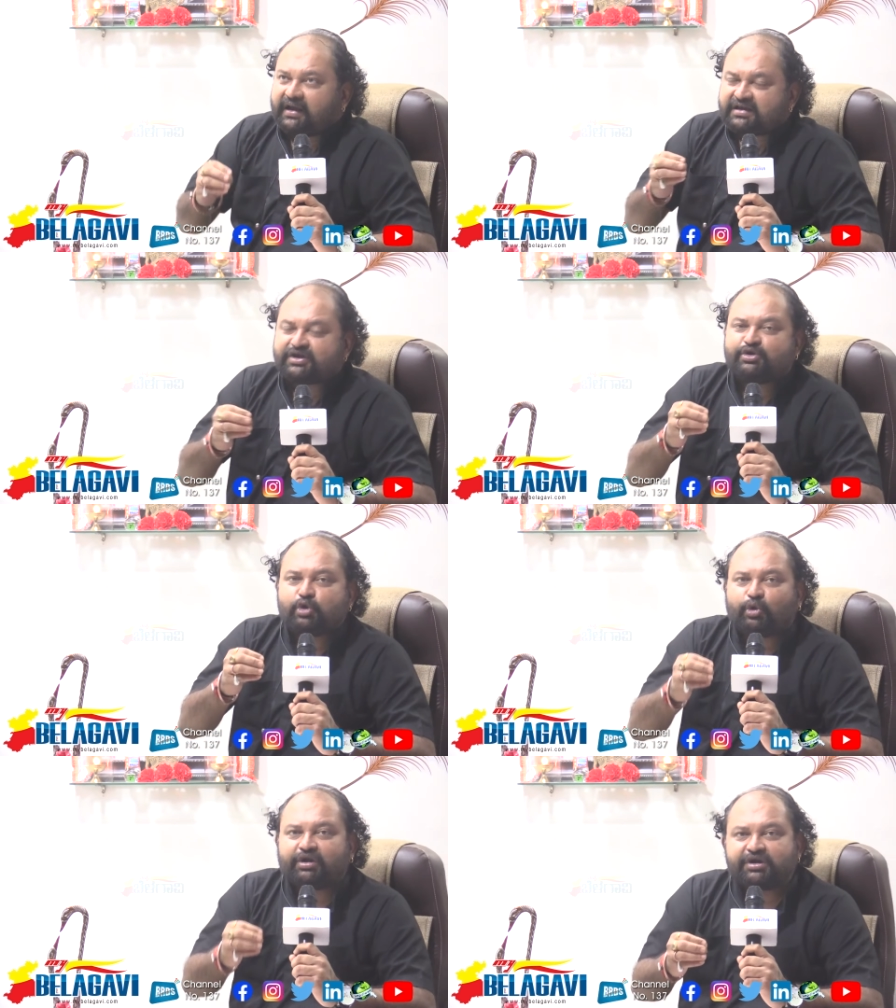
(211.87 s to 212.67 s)
इस
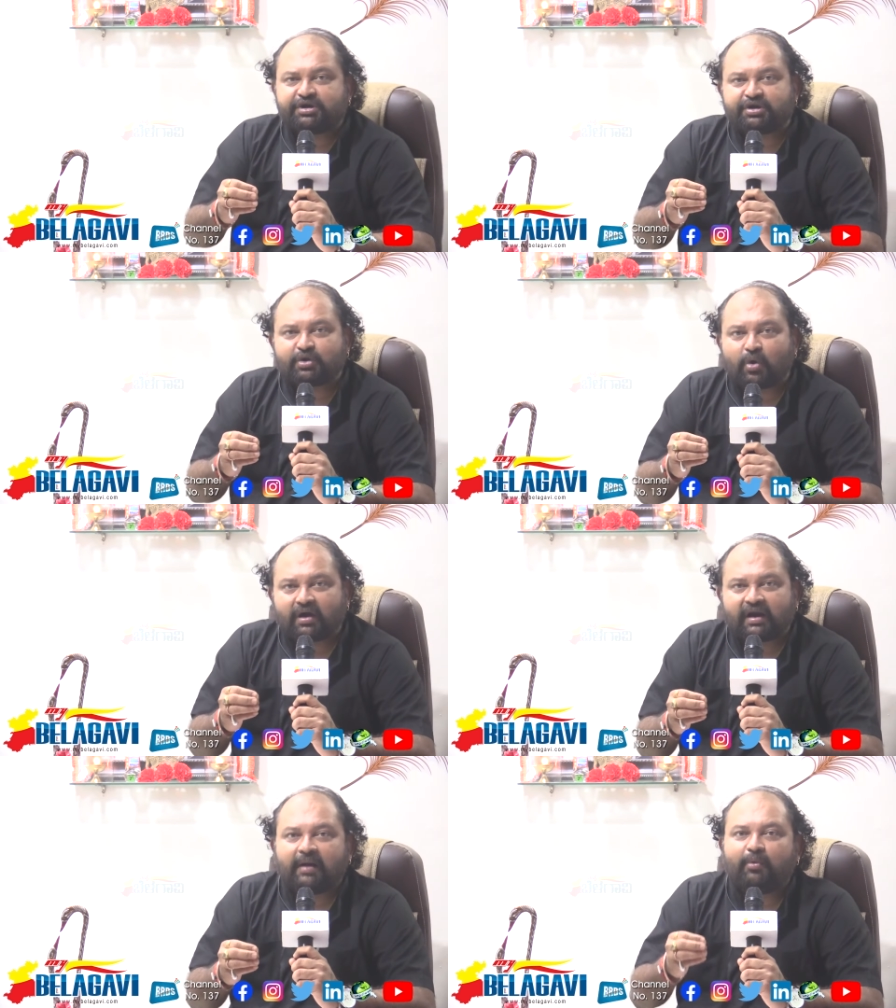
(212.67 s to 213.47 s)
ज्योतिष को
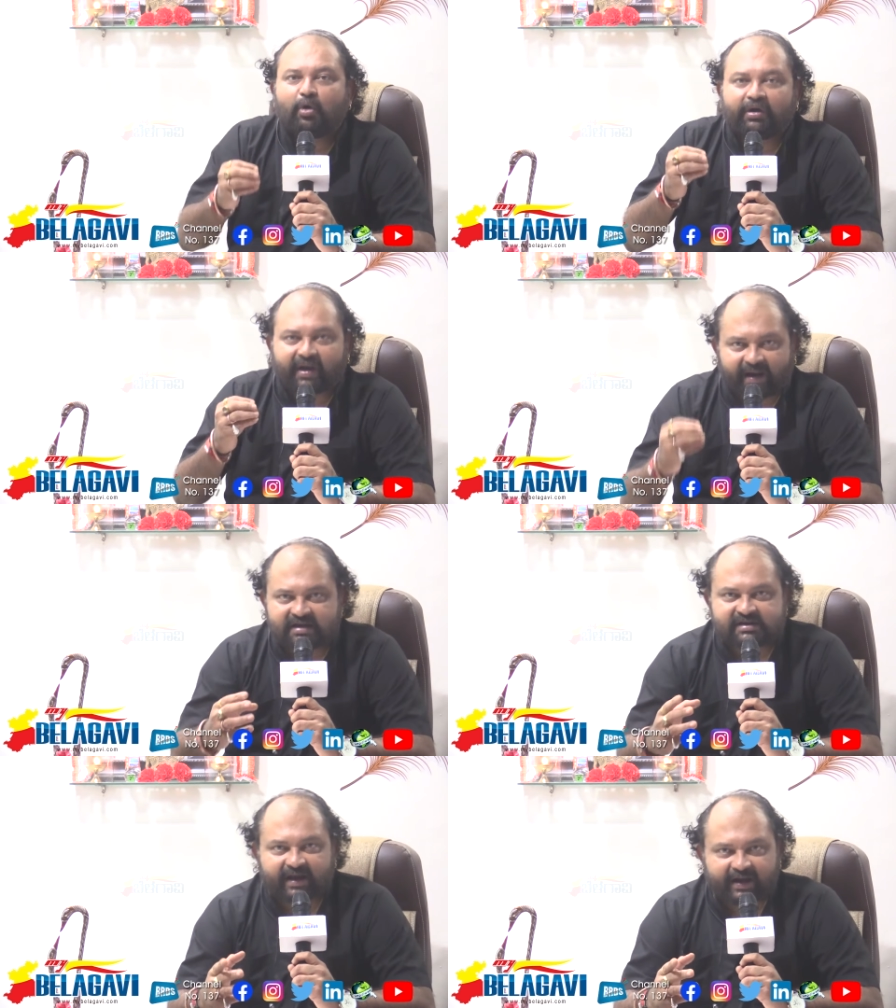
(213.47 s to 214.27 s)
अगर हम लोग
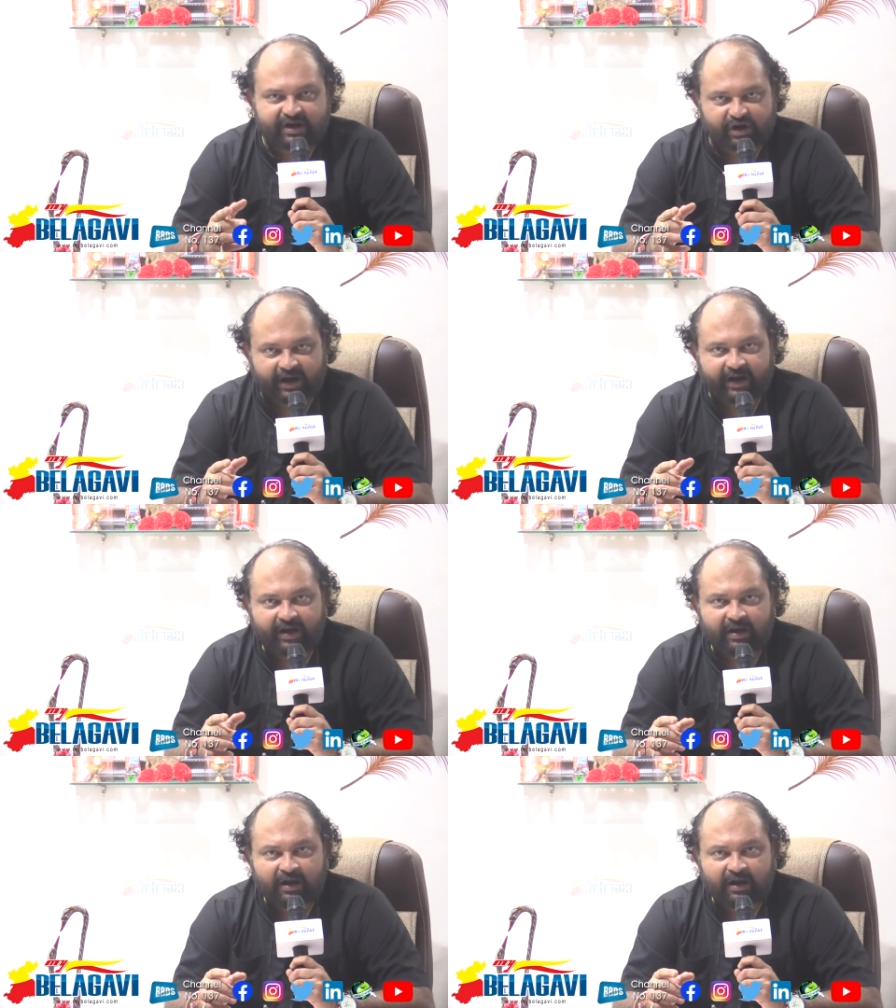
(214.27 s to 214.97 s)
ट्रेस करने जाए